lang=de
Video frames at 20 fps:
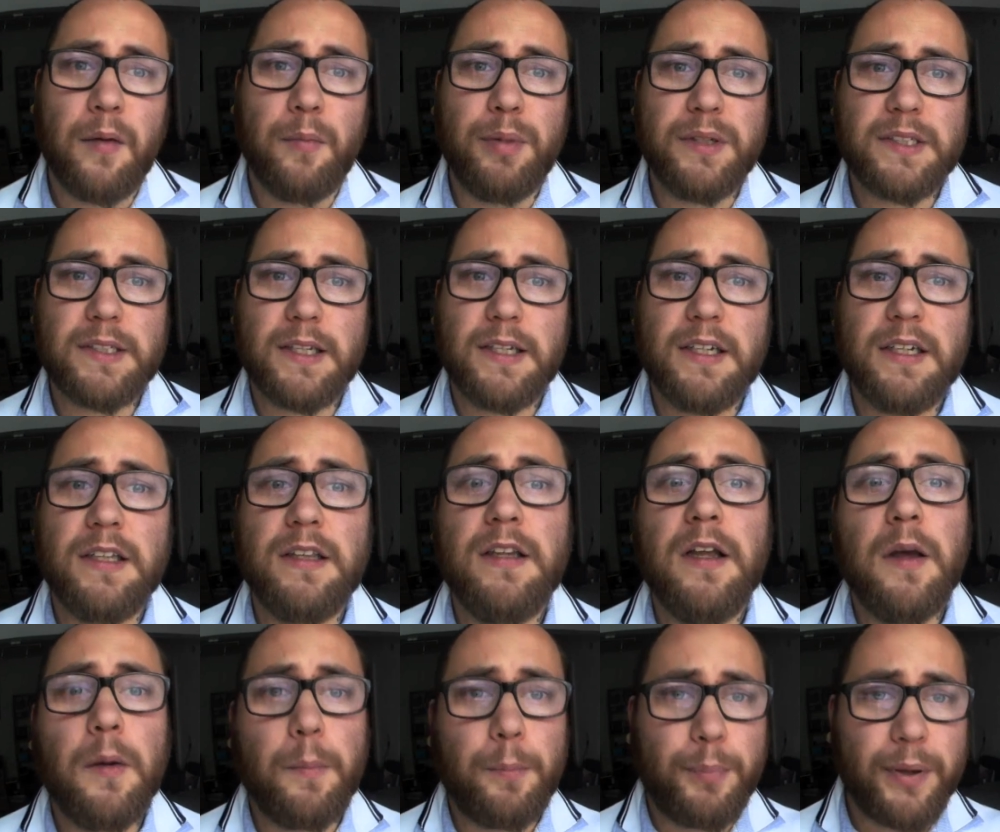Bis dahin,
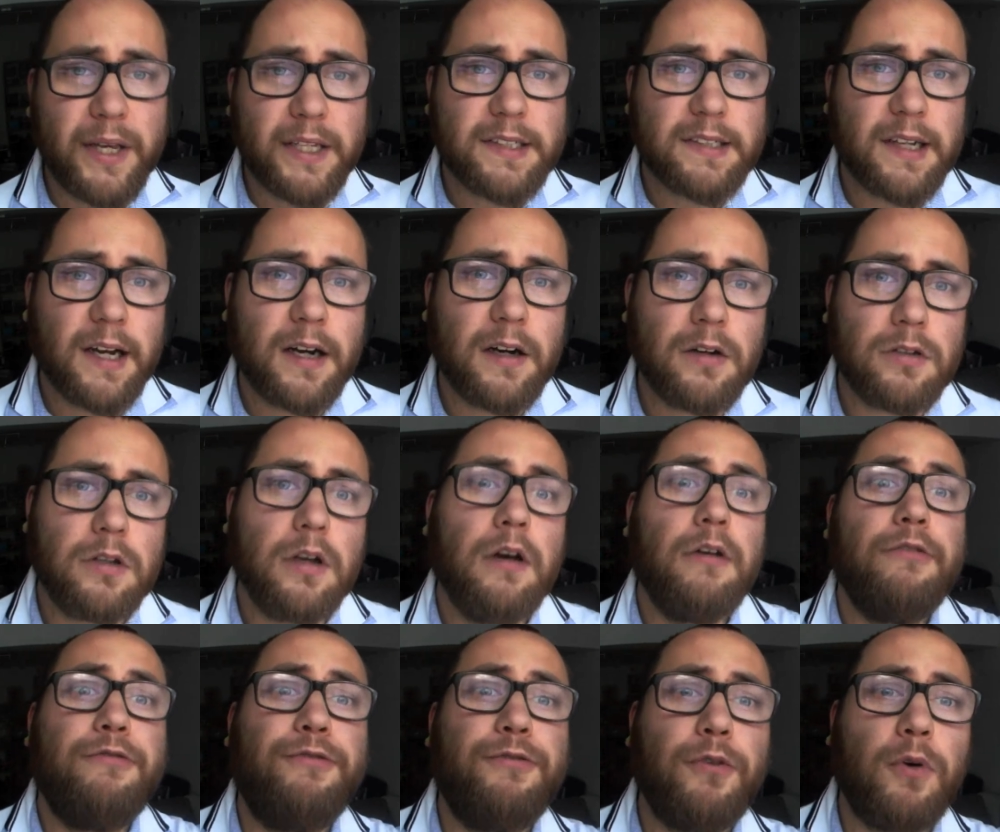Peace out,
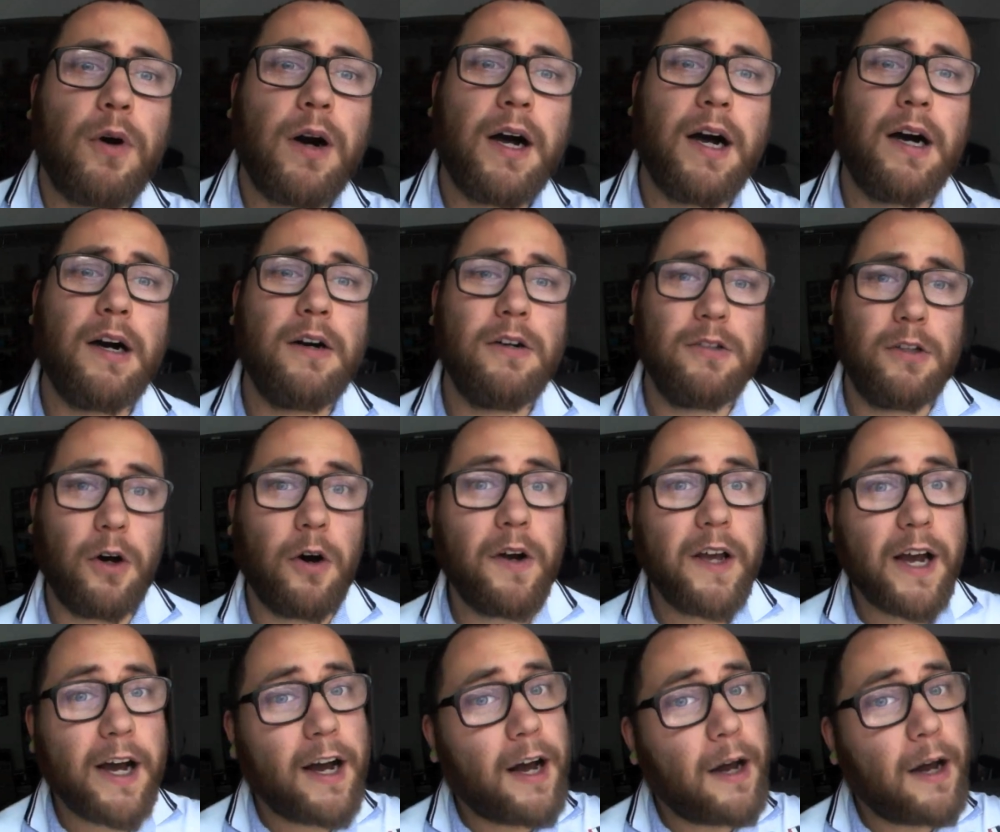Vorhaut, euer